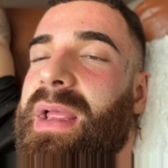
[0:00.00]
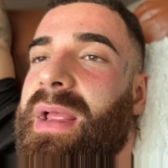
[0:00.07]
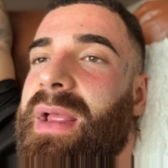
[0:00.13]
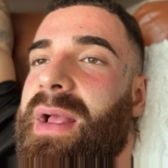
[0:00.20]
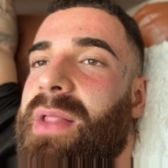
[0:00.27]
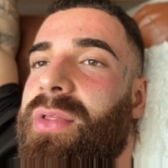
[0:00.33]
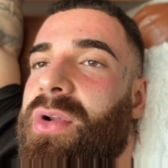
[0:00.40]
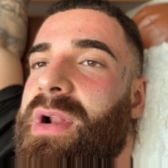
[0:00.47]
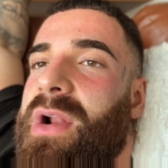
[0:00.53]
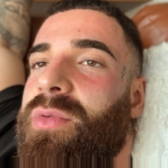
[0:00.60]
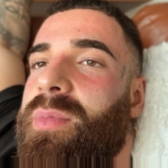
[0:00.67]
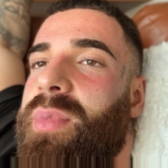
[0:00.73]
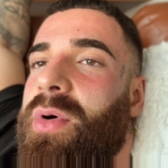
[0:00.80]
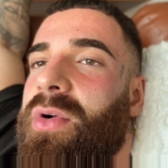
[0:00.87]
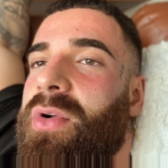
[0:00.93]
adornar un
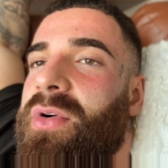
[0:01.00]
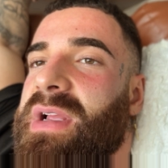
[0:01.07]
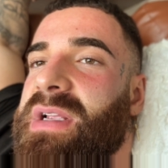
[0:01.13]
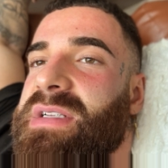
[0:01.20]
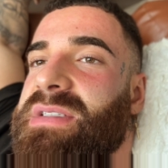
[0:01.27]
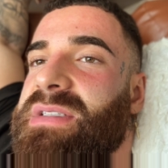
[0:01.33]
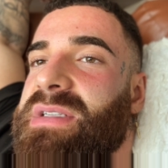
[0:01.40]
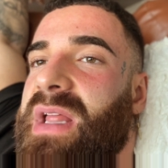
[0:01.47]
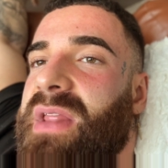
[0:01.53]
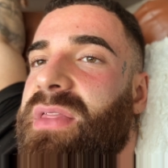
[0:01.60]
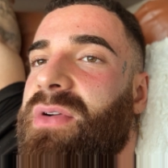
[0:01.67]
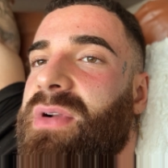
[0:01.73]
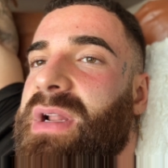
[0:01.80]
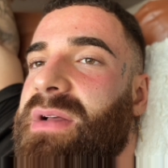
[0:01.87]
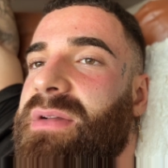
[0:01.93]
poco lo que es la
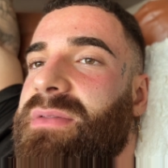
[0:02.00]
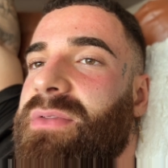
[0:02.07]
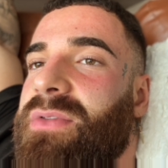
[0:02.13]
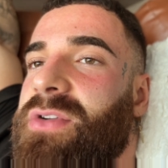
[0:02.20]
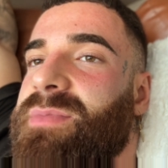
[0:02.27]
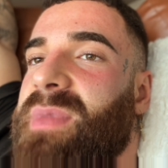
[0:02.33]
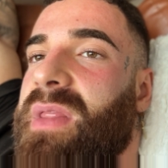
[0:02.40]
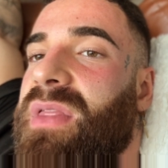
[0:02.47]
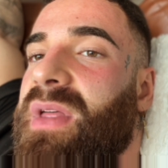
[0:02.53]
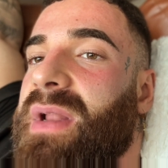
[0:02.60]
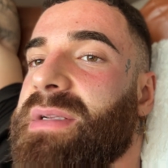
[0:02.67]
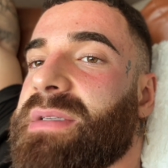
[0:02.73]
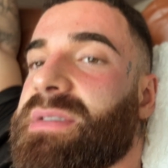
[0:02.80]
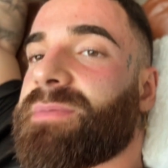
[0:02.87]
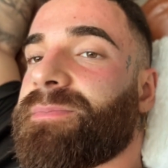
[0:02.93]
zona, dos
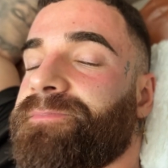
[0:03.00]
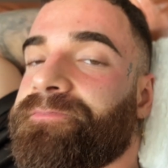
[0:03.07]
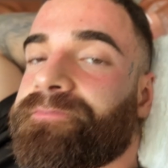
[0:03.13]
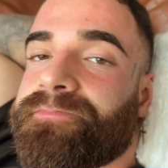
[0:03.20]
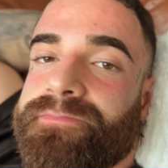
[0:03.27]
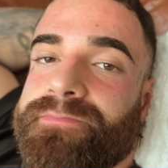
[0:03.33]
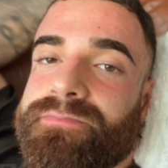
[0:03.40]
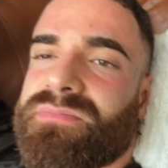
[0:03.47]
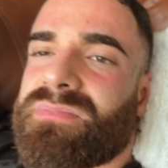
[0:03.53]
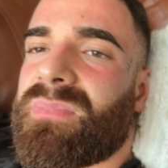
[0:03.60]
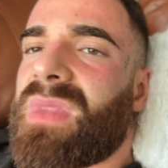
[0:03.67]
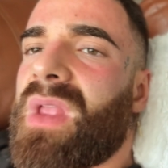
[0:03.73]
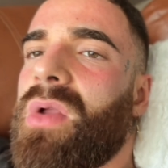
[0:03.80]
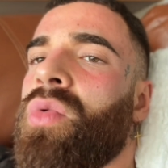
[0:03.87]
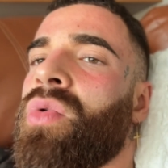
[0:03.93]
manzanas,
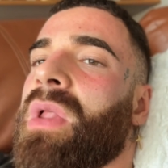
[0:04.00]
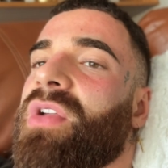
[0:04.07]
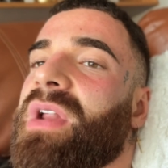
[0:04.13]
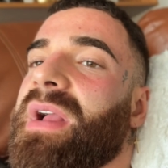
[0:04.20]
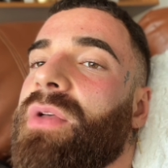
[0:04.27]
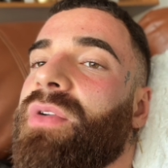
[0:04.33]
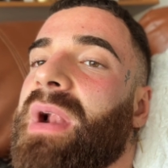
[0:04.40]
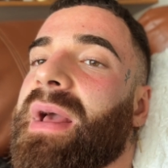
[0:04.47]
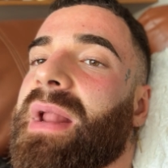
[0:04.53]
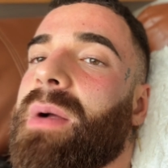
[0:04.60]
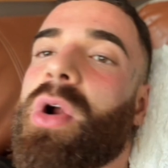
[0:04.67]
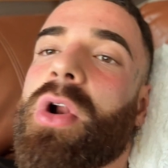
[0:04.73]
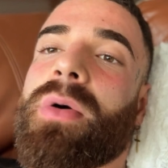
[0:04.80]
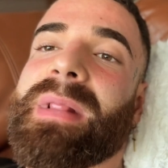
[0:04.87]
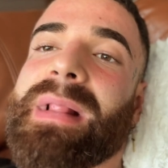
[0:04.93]
una duraría de una negra.
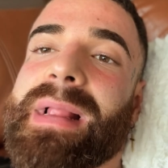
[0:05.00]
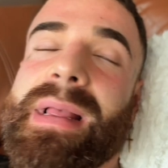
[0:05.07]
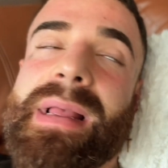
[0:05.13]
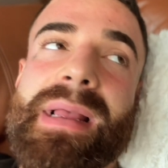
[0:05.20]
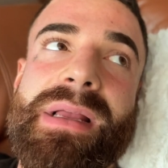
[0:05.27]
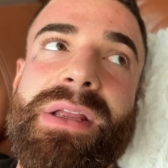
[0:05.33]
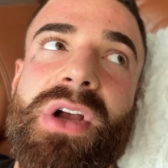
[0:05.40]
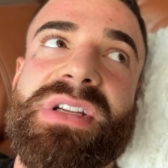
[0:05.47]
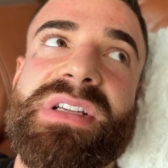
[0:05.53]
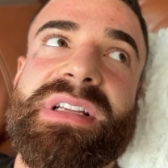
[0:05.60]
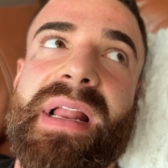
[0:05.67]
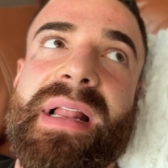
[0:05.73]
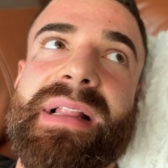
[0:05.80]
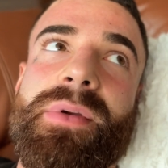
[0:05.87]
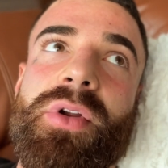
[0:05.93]
Bueno, ya os
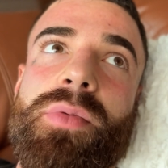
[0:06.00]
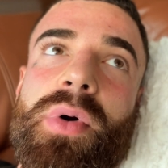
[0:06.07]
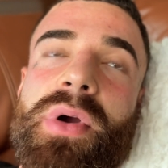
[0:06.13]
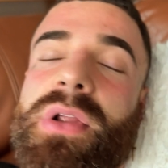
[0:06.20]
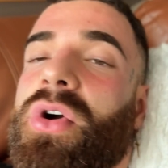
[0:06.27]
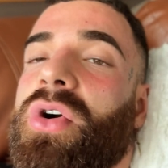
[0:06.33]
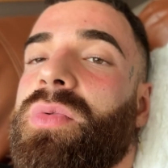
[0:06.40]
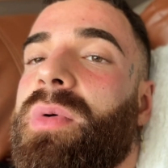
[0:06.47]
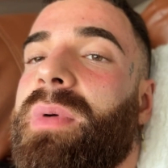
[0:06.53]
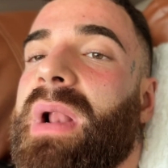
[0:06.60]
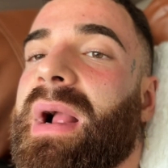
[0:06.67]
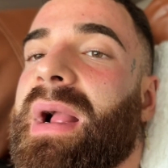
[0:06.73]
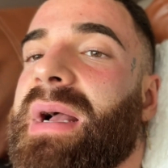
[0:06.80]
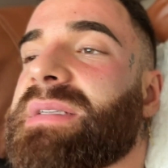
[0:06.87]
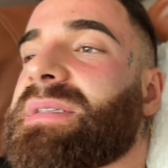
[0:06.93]
enseñaré también un poquito cómo va la
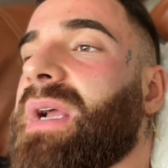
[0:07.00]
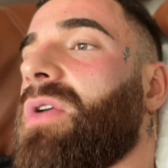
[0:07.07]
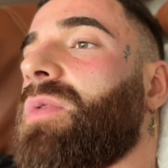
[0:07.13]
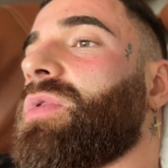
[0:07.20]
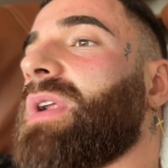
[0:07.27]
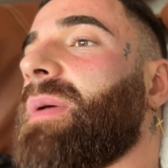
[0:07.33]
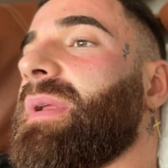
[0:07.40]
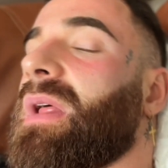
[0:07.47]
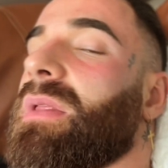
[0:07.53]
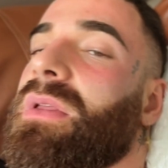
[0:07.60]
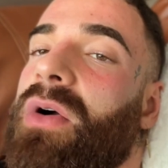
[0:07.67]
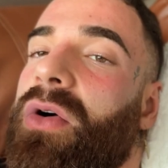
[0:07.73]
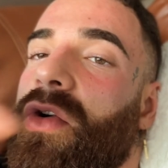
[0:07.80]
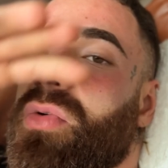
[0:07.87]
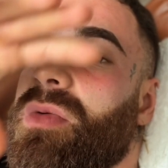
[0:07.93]
casa, cómo es la
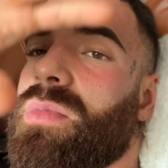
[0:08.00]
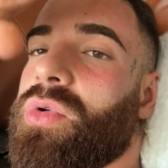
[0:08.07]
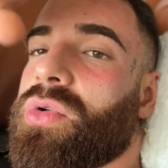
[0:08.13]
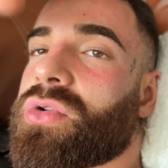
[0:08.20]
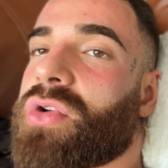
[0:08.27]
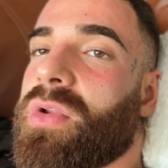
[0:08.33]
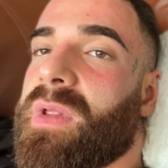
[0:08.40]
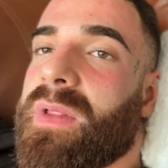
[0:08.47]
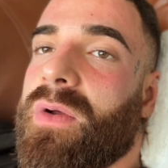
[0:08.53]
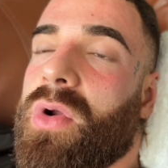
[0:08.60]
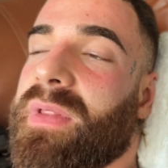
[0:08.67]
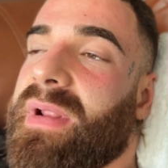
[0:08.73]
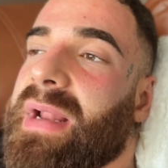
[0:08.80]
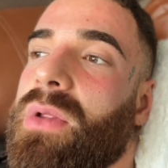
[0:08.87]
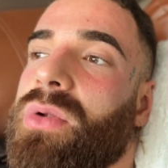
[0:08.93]
habitación, cómo hemos
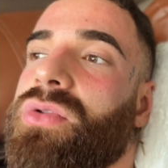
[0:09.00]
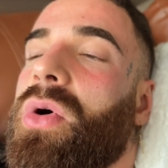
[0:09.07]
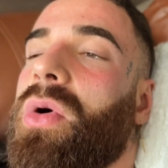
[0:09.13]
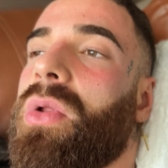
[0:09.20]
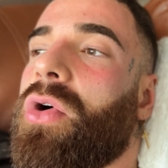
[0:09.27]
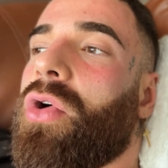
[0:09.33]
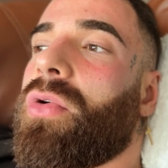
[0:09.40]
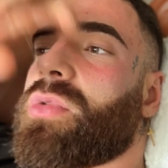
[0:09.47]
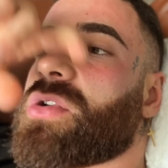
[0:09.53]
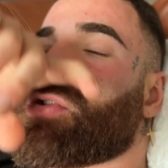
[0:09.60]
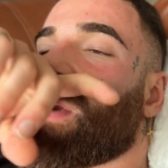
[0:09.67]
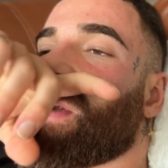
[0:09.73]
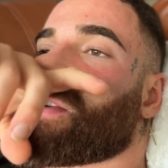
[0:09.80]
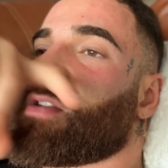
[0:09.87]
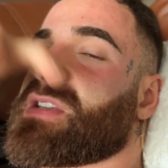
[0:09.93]
ordenado todo, cómo hemos hecho
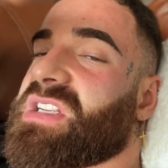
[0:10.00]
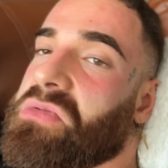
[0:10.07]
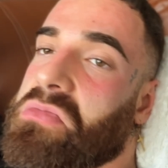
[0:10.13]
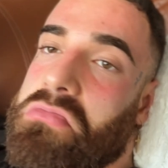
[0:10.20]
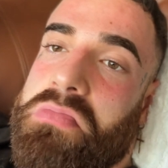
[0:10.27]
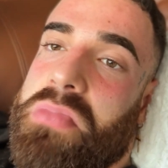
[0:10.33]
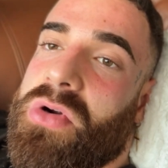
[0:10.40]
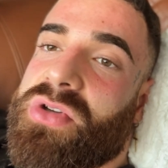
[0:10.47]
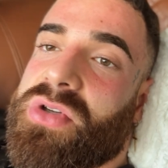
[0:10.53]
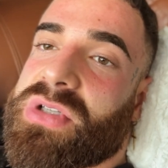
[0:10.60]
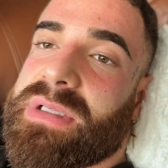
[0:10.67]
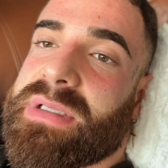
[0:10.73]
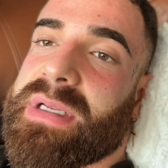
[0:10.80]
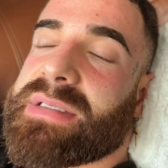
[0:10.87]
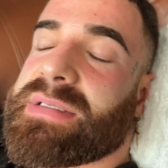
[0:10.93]
las cosas, por si os
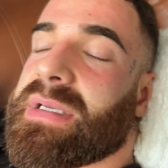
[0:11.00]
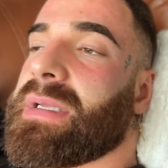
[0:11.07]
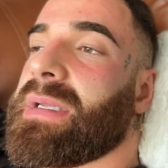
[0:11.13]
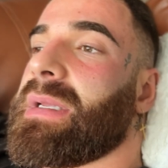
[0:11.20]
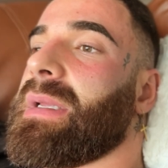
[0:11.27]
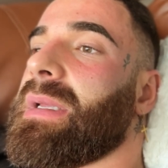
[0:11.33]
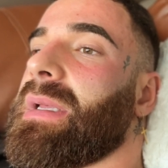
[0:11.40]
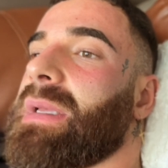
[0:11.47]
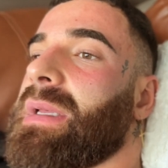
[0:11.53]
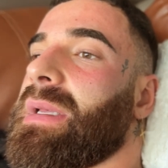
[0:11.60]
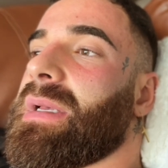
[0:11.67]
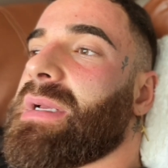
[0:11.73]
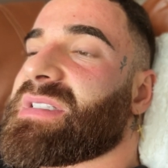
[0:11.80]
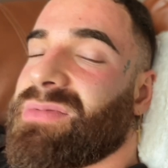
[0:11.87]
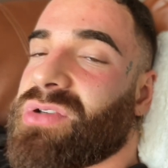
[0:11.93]
interesa.
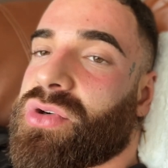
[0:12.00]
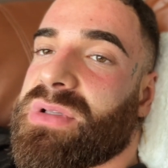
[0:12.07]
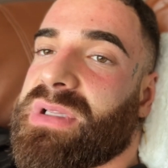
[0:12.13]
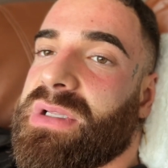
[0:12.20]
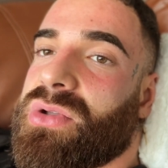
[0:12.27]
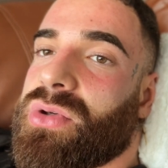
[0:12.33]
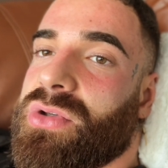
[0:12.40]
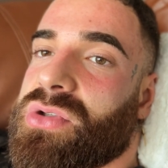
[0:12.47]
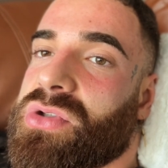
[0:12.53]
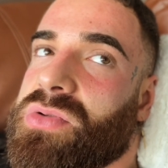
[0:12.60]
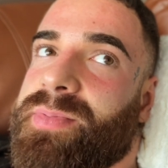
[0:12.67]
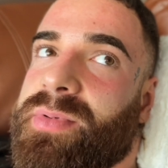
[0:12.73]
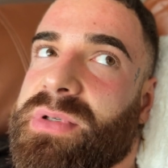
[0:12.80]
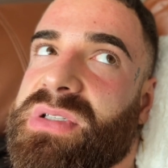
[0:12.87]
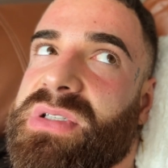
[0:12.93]
¿Estamos contentos?
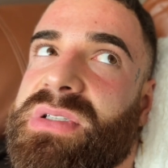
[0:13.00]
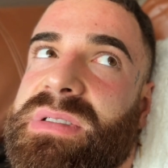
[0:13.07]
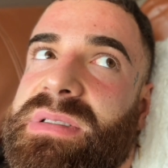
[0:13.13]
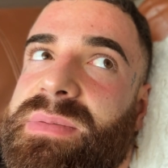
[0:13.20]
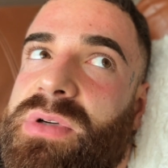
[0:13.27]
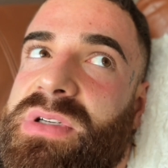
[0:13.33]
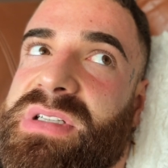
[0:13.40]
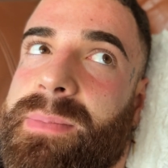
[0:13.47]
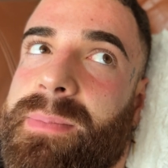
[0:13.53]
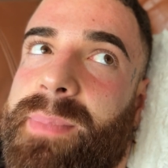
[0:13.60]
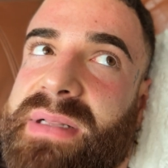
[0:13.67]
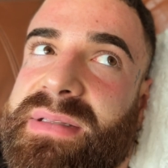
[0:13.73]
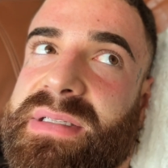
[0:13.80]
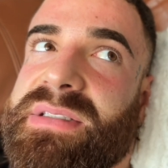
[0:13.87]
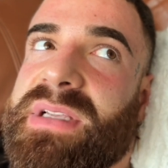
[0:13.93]
Pues, pues en
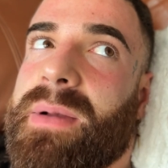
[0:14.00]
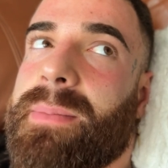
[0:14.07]
parte sí, en